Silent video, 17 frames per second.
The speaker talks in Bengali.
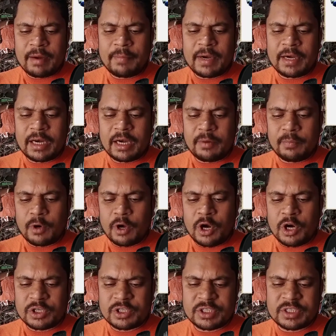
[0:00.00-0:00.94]
আমার ব্যাটারির
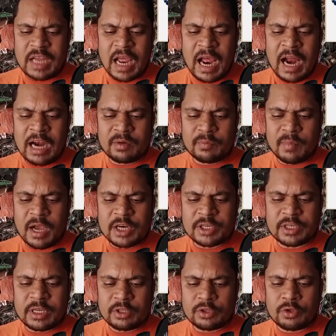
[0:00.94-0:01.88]
বয়স আট মাস
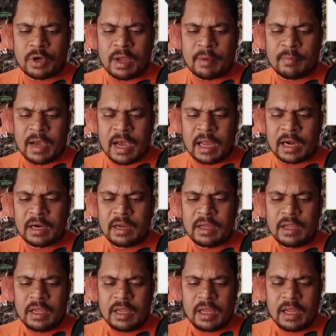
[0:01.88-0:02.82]
কিন্তু আমার
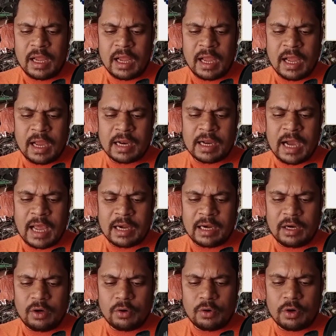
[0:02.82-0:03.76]

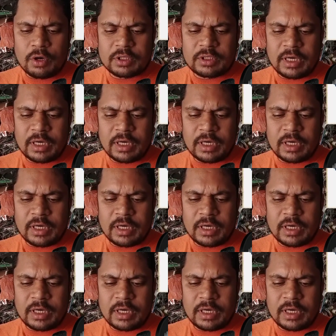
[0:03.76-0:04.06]
গাড়ি লোড